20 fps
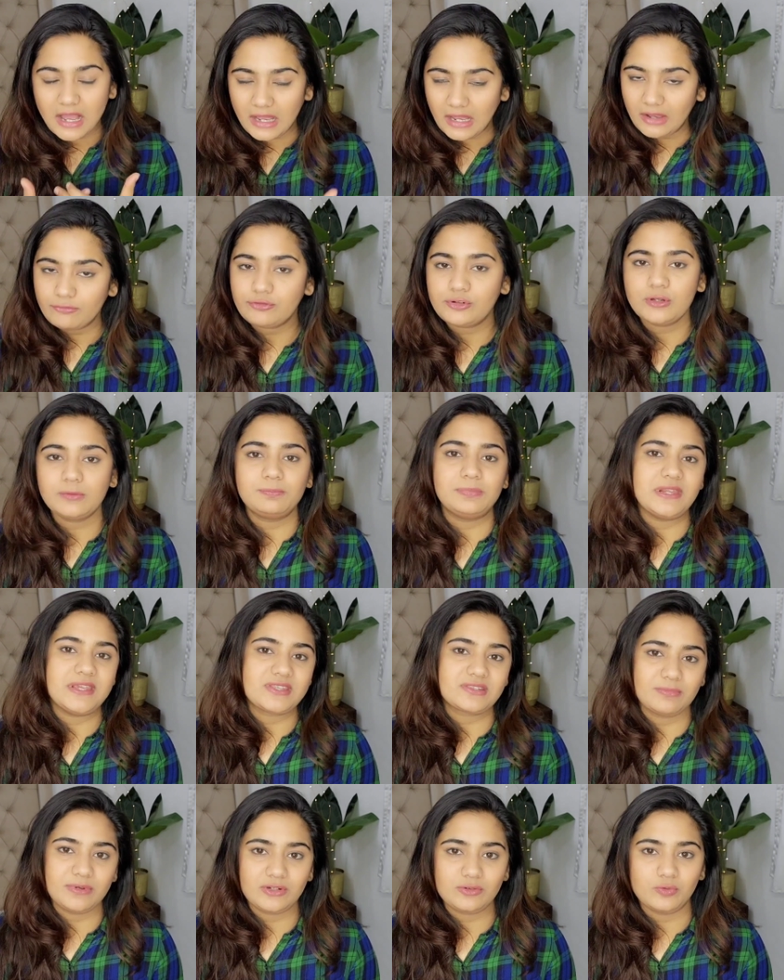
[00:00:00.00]
आफ्टर
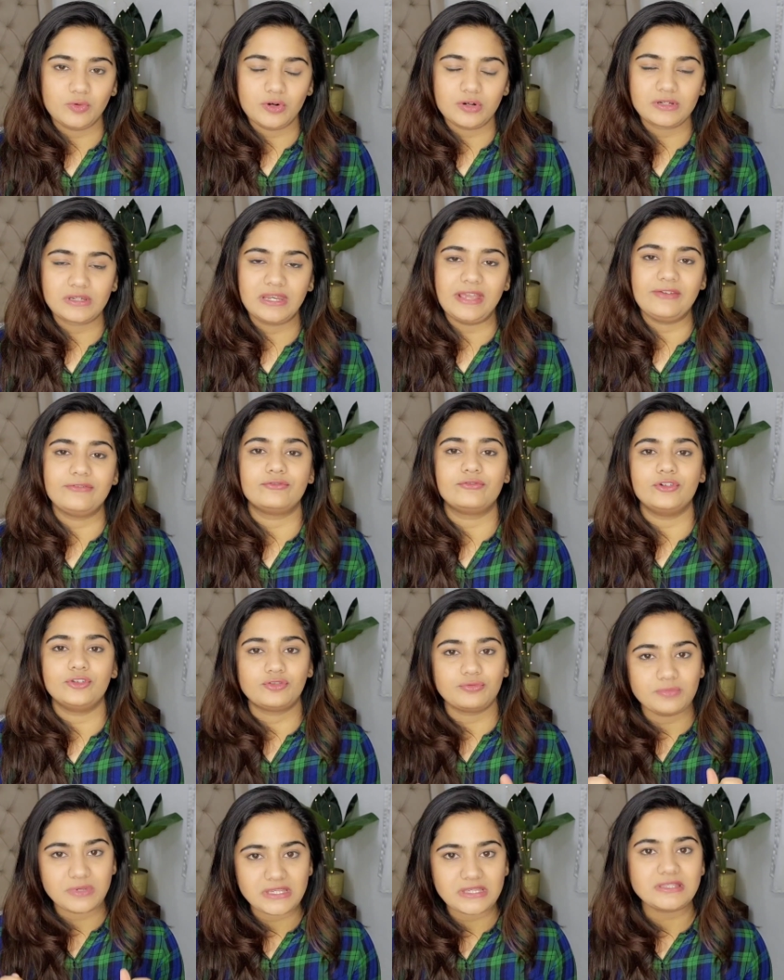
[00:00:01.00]
प्लेसमेंट वर्क लाइफ
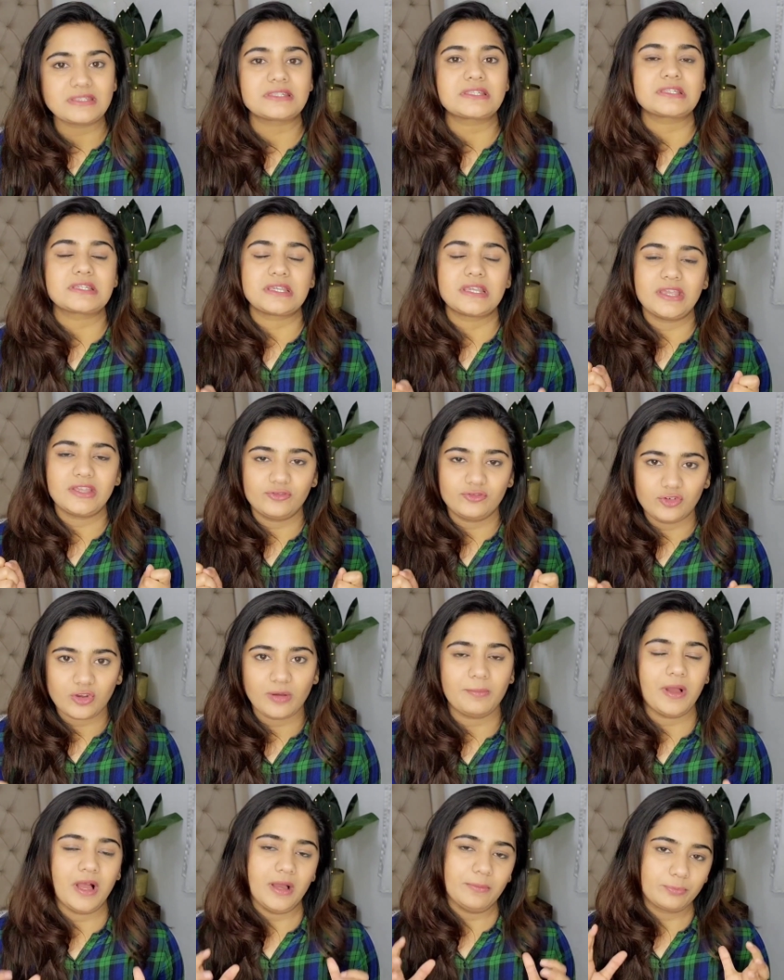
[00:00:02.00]
विच मीन्स कि
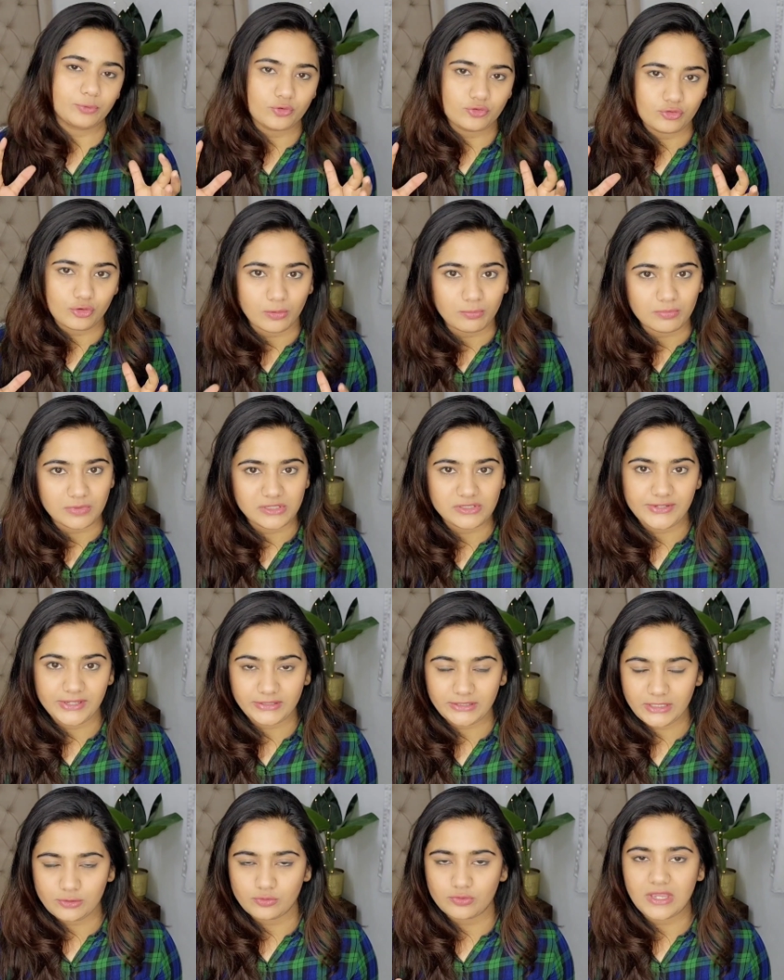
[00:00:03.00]
जब आपको जॉब मिल
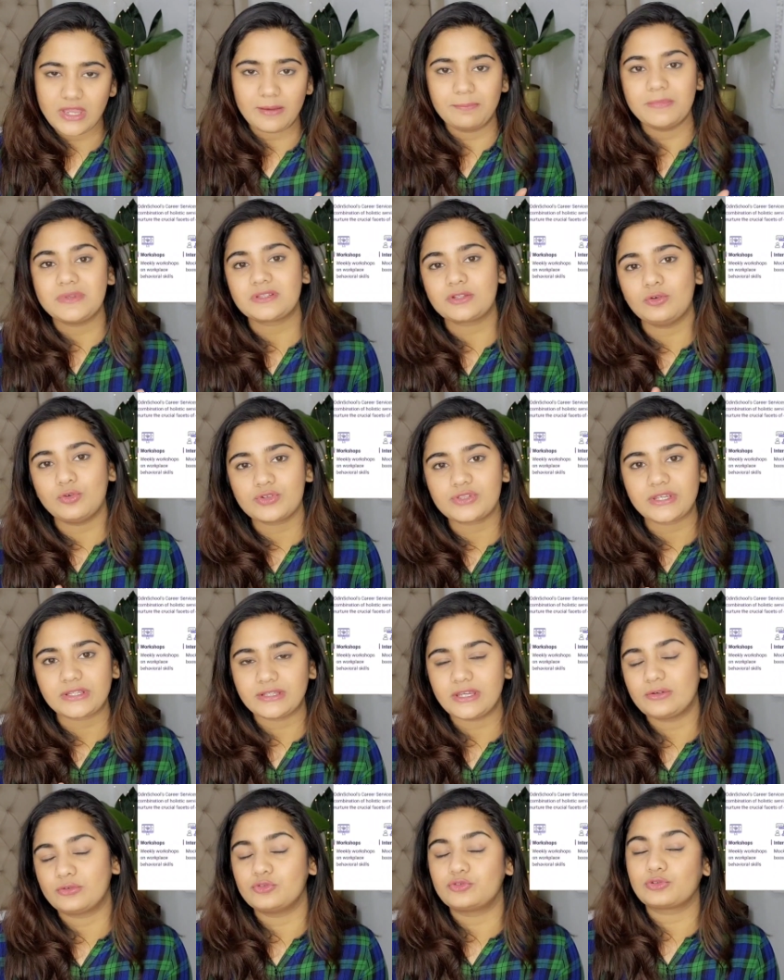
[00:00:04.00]
जाती है क्योंकि आप में से हो
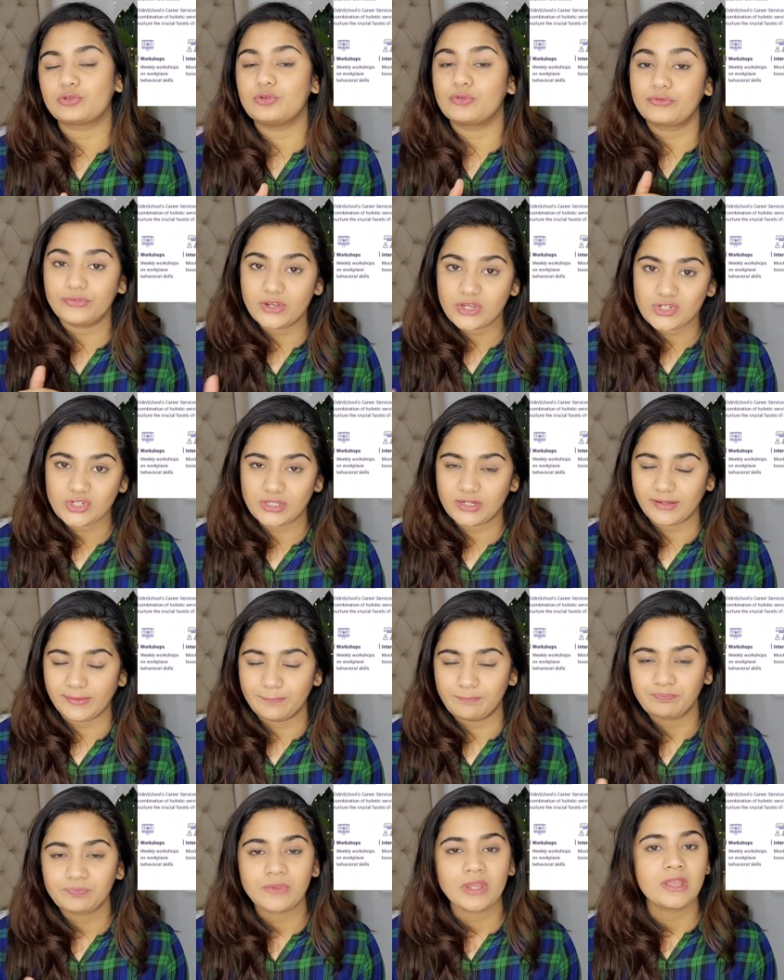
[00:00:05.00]
सकता है कुछ लोग फ्रेशर
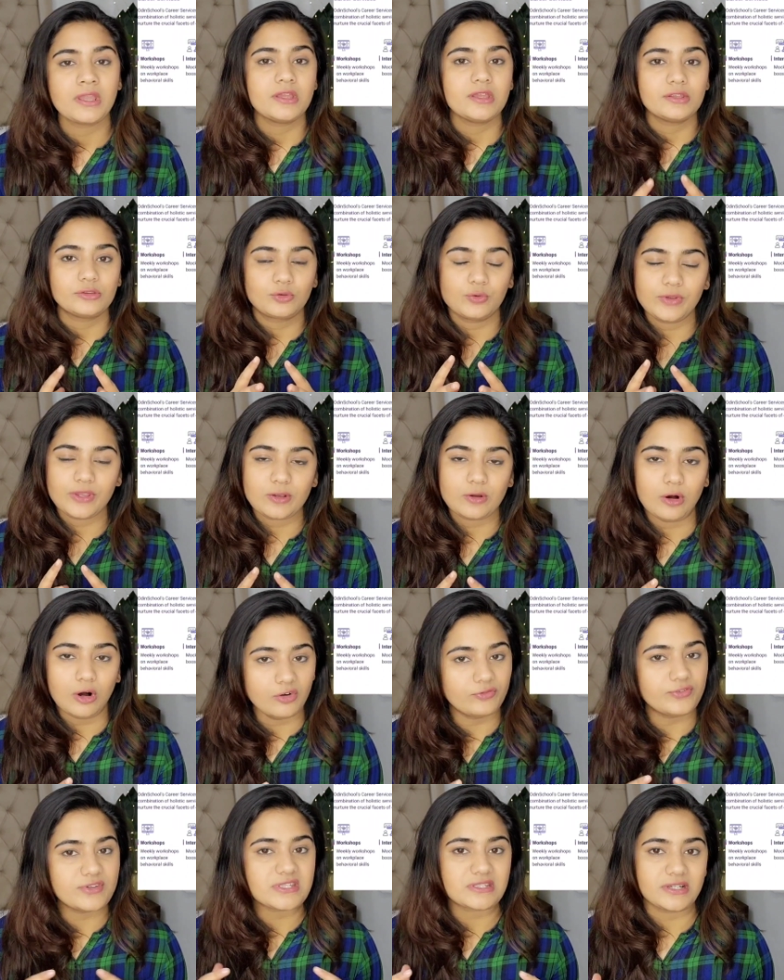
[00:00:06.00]
हैं तो एक
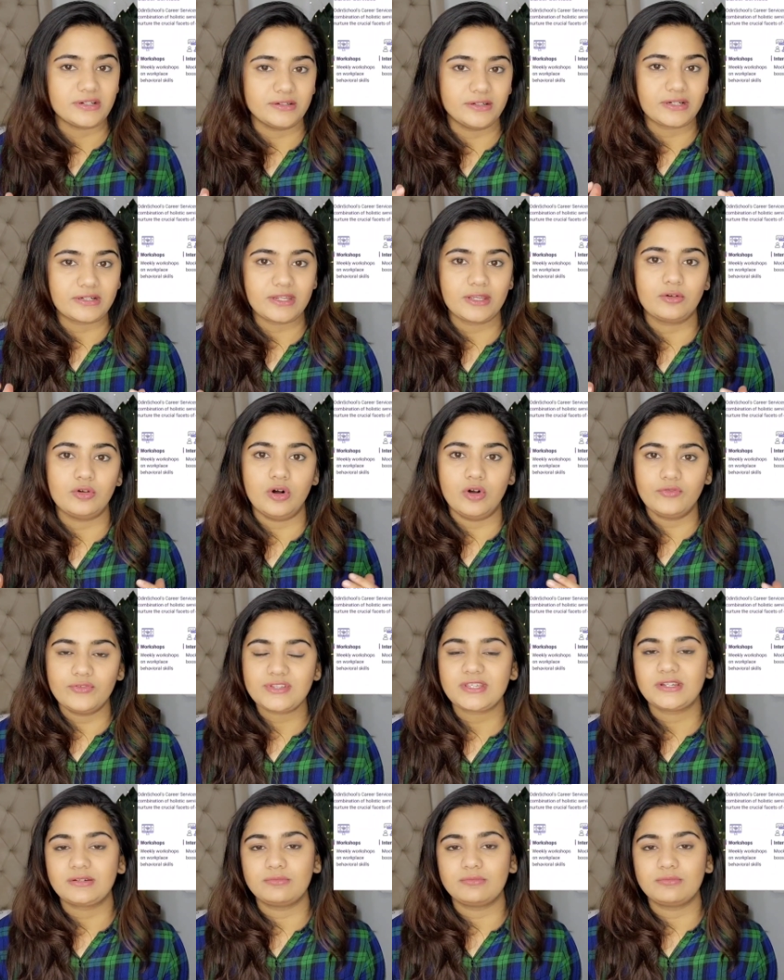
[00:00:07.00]
ऑफिस कंडक्ट एक ऑफिस